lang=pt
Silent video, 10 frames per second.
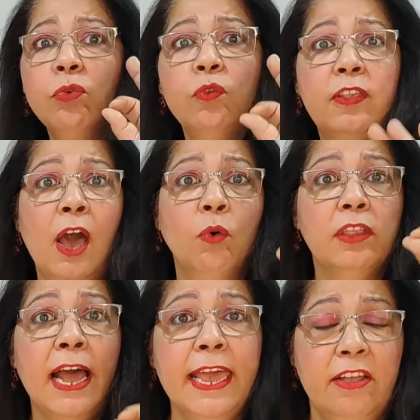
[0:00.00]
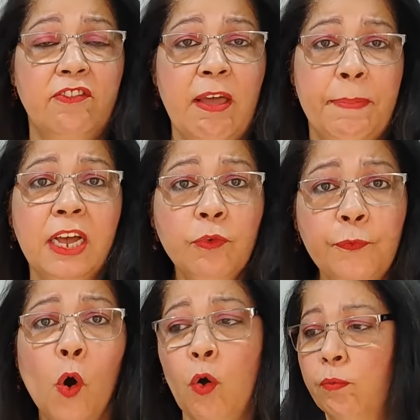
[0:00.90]
do céu, tá quente, tá pegando
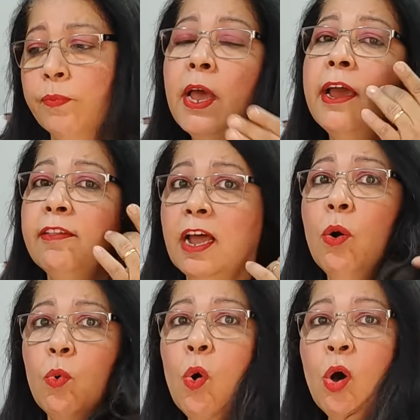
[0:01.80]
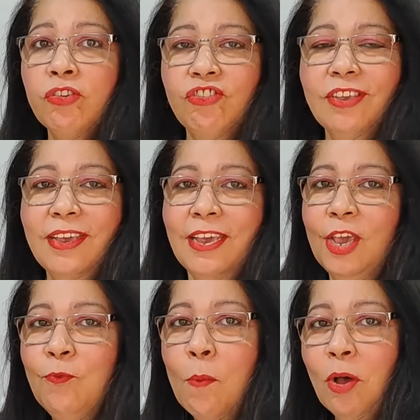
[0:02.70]
fogo. Então hoje
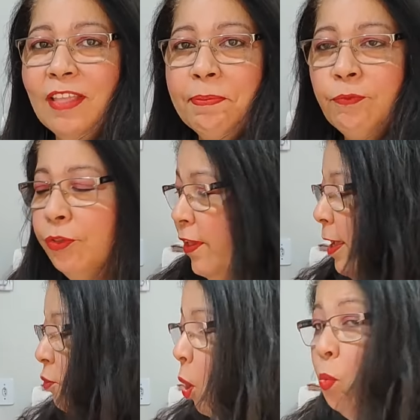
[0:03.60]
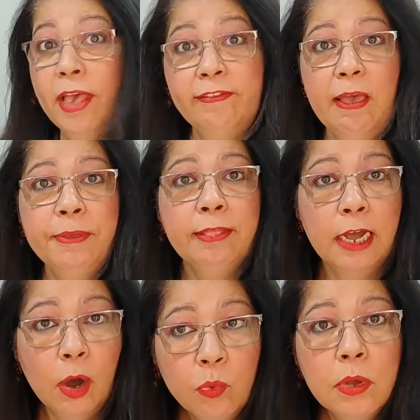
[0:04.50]
eu vou mostrar para vocês ó, um
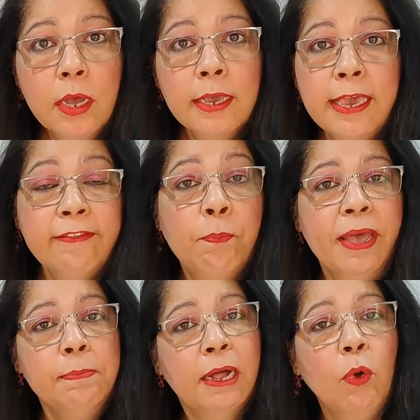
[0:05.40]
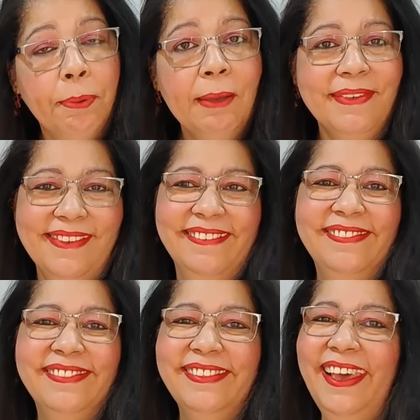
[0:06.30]
recebidão que a Silberne mandou para mim.
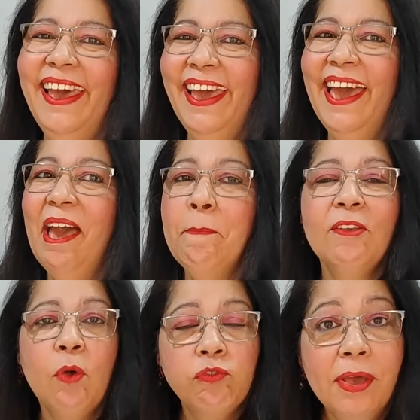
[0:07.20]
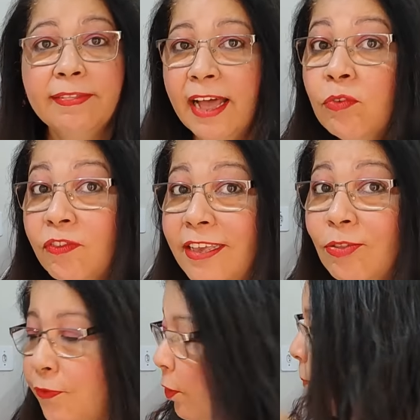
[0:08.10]
É, pessoal, são retalhos
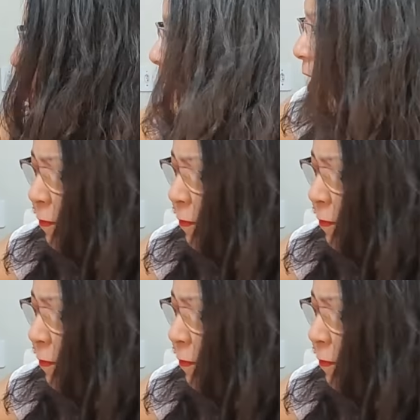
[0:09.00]
lindos, viu? Tá